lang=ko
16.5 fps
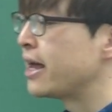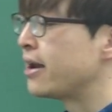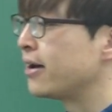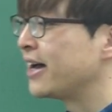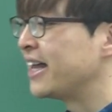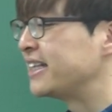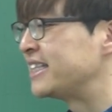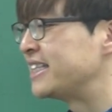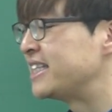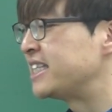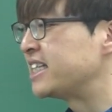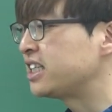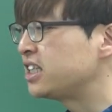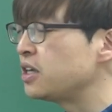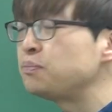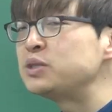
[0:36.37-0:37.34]
단어가
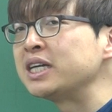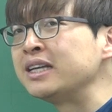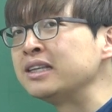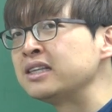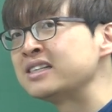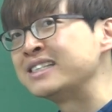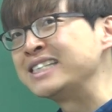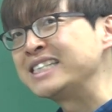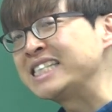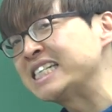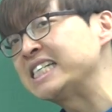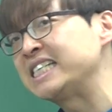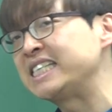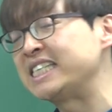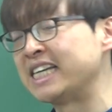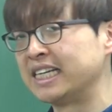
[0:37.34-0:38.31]
직접적인 뜻은
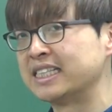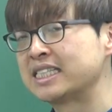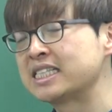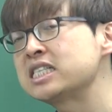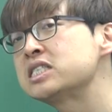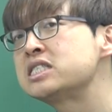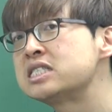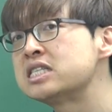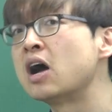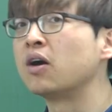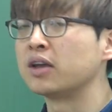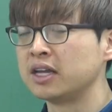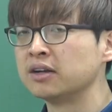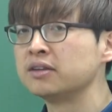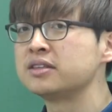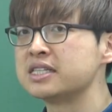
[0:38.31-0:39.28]
특징, 특성
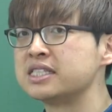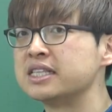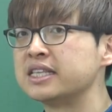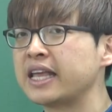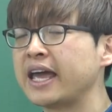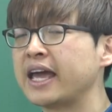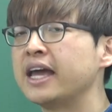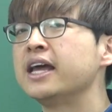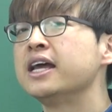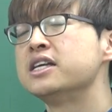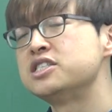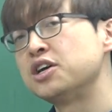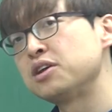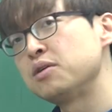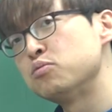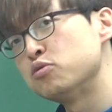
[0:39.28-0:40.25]
이런 뜻인데
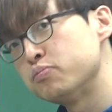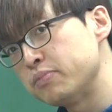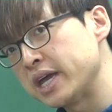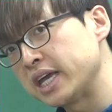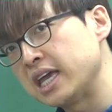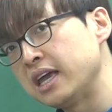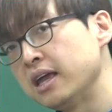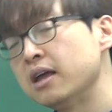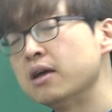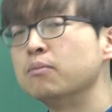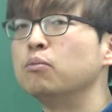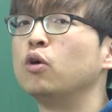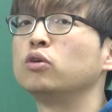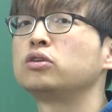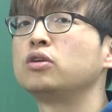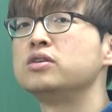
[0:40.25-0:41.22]
여기 문맥이
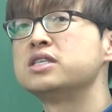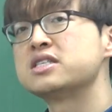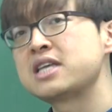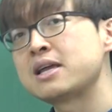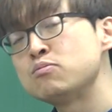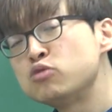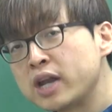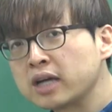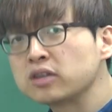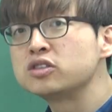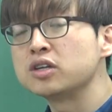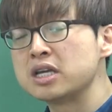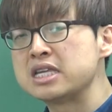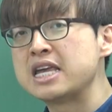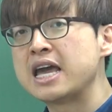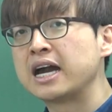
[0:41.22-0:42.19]
뭐 어떤 이제
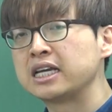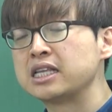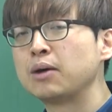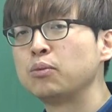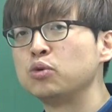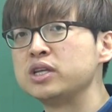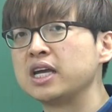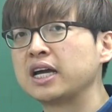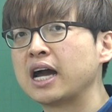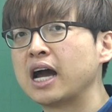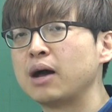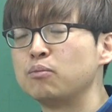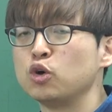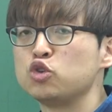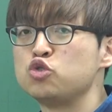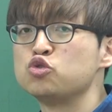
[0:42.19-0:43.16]
생물학적인 이야기다 보니까
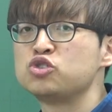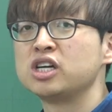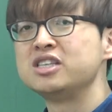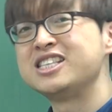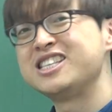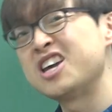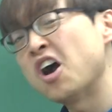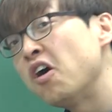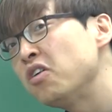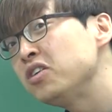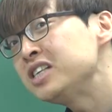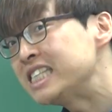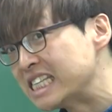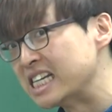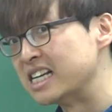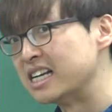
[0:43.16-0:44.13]
뭐 유전
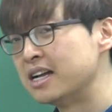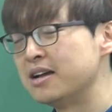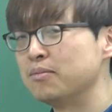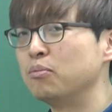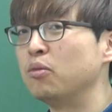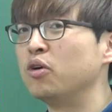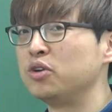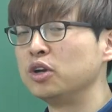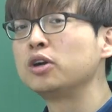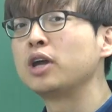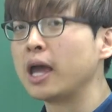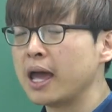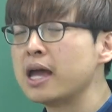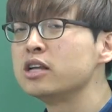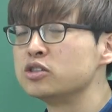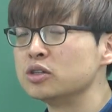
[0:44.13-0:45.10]
형질 뭐
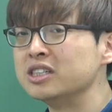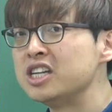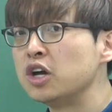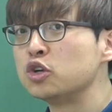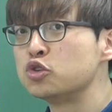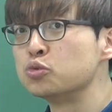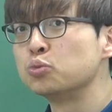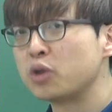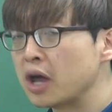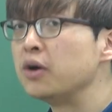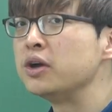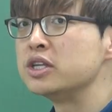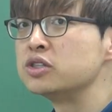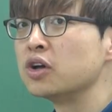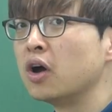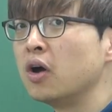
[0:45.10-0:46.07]
이렇게 저 의역이 좀 되어
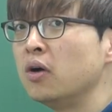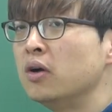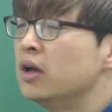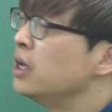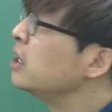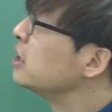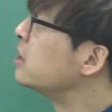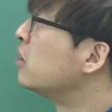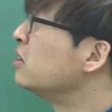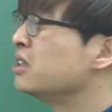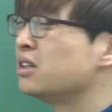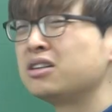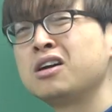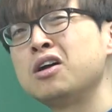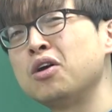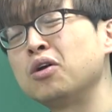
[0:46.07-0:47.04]
있죠. 자,
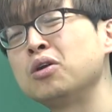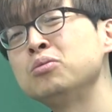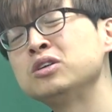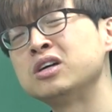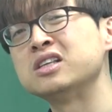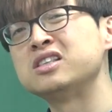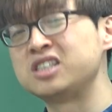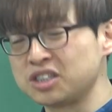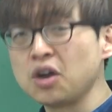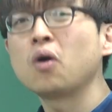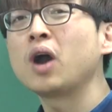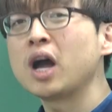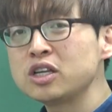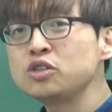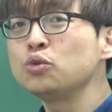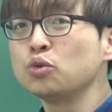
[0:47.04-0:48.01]
그러니까 여러분 그냥
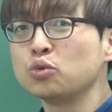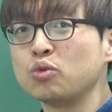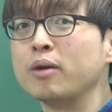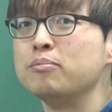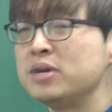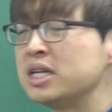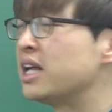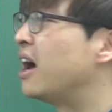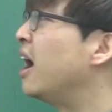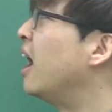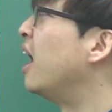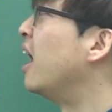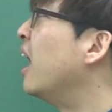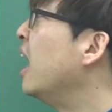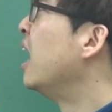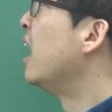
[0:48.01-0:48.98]
직역하셔도 됩니다.